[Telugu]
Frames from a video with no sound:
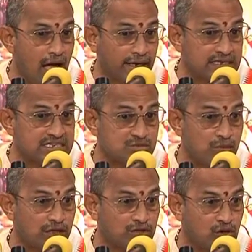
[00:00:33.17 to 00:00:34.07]

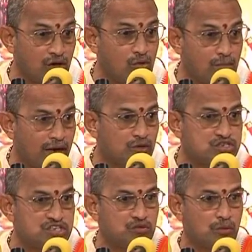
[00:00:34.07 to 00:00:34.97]
అకస్మాత్తుగా ఓ మాట
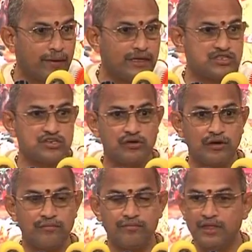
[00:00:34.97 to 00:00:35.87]
వచ్చింది
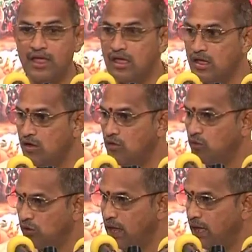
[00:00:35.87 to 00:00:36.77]
ఉపకీచకుల్లో
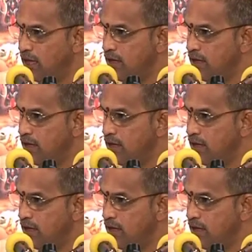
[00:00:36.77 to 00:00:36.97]
ఒరే